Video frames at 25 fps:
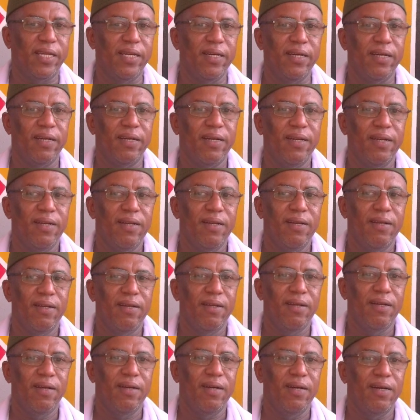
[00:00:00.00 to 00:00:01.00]
qu'il
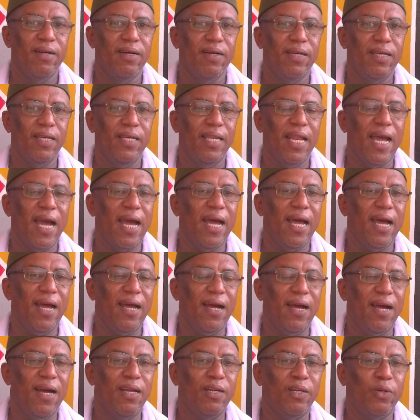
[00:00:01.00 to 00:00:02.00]
euh, a
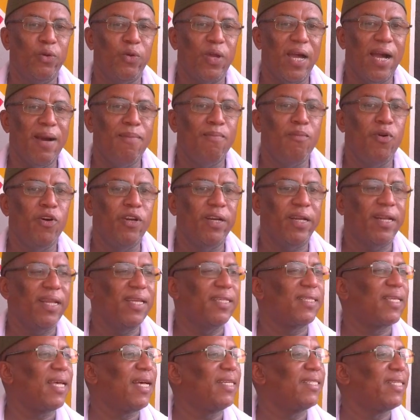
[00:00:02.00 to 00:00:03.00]
en tout cas
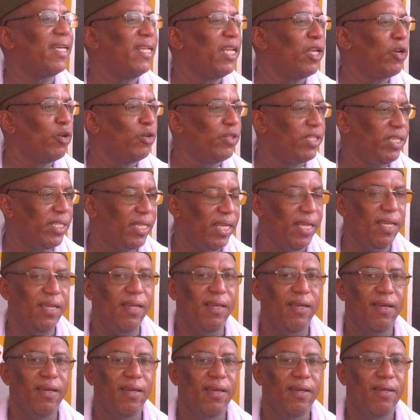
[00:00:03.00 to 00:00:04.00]
montré sa générosité.
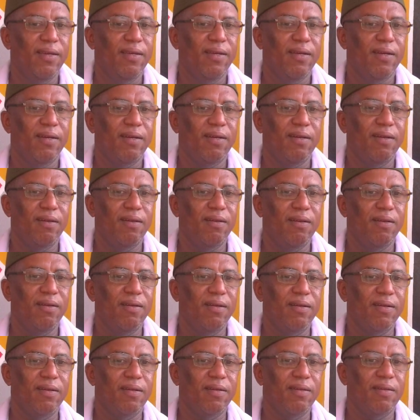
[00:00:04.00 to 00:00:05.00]

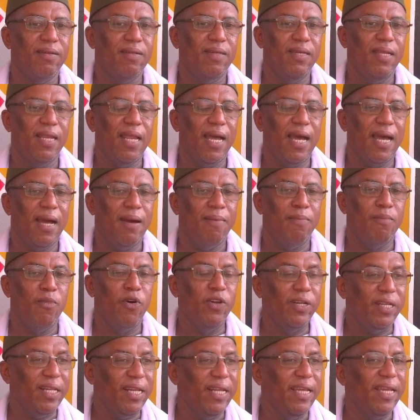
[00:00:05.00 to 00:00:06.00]
Euh, il a
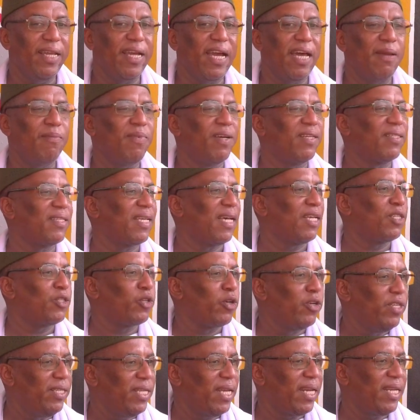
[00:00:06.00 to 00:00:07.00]
montré également sa
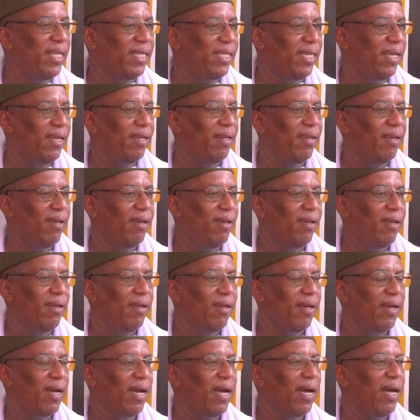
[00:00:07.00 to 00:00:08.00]
solidarité
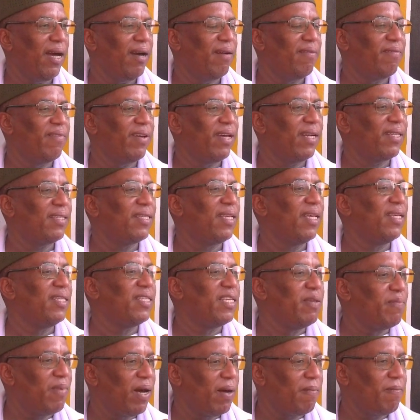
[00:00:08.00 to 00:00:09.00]
envers
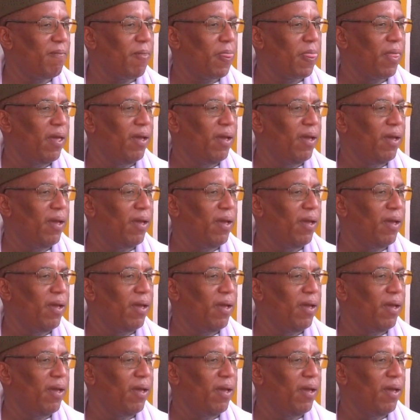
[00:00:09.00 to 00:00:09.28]
ses imams